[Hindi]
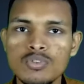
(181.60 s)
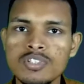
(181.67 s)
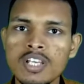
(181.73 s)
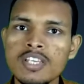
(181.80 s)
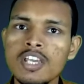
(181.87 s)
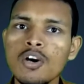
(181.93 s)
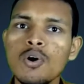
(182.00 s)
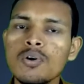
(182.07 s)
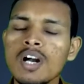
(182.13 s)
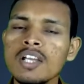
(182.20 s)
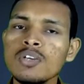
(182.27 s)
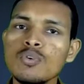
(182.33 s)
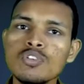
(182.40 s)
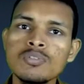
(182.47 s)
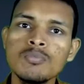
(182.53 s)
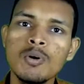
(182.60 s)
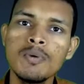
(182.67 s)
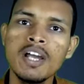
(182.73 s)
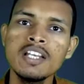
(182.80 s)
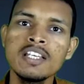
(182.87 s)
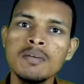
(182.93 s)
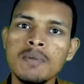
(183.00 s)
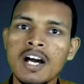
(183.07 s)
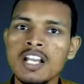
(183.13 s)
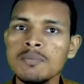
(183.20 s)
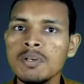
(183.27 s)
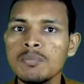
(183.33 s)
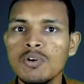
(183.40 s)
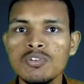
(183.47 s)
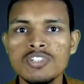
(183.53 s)
उससे यह होगा कि उस मोबाइल के
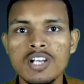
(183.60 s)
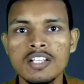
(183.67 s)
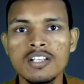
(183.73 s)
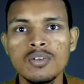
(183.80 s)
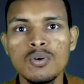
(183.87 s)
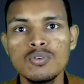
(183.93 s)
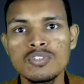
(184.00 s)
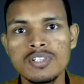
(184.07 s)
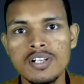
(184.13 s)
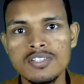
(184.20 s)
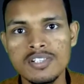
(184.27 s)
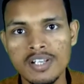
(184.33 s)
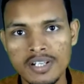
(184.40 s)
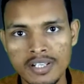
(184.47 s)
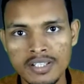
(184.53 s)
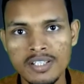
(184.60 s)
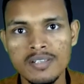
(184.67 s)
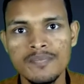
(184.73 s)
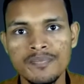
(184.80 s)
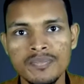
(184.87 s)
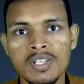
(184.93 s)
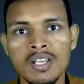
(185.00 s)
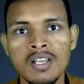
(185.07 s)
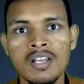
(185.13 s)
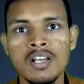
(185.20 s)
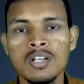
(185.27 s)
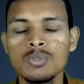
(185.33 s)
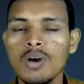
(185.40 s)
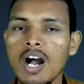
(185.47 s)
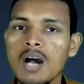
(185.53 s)
बारे में बहुत ज़्यादा लोग सर्च करेंगे
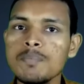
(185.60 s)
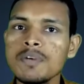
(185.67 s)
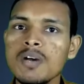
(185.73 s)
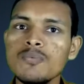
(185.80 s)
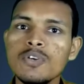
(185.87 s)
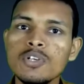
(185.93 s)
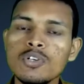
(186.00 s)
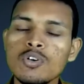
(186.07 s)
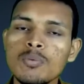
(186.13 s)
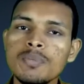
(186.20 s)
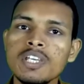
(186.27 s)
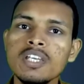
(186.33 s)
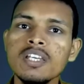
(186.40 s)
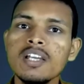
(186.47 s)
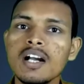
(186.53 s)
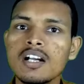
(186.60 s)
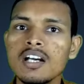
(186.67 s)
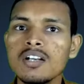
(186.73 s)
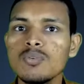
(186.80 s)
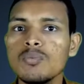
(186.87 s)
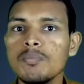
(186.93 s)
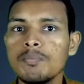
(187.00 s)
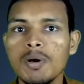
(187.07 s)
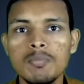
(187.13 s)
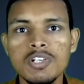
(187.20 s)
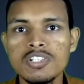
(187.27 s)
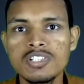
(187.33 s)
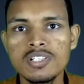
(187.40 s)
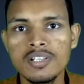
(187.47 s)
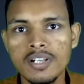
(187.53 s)
तो आपका वीडियो भी अगर
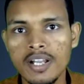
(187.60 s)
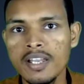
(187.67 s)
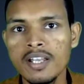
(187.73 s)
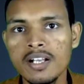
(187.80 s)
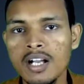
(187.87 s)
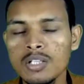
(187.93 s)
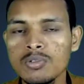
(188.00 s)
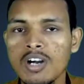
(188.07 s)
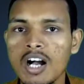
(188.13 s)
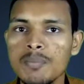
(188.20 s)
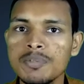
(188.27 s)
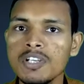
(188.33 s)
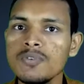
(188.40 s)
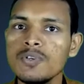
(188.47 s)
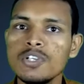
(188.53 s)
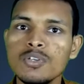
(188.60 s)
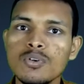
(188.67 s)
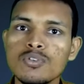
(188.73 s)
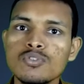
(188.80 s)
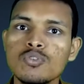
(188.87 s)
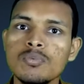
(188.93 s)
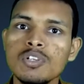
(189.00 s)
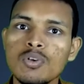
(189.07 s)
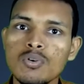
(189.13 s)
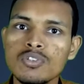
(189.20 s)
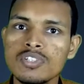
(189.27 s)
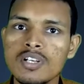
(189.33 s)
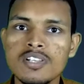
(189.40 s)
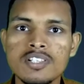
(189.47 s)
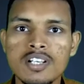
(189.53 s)
पब्लिश रहेगा तो आपके वीडियोस को भी
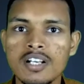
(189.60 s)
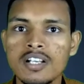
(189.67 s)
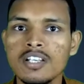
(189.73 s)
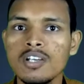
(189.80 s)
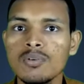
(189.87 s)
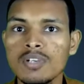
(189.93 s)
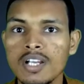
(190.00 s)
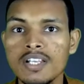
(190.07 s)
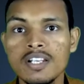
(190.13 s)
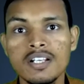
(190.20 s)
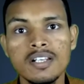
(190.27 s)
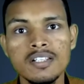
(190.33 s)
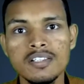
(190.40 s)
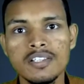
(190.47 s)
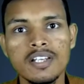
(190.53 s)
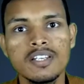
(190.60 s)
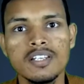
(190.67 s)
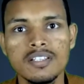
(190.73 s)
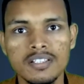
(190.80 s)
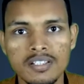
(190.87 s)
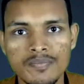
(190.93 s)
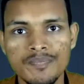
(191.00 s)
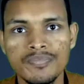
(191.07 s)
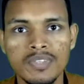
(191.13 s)
लोग सर्च करेंगे और कहीं ना कहीं देखेंगे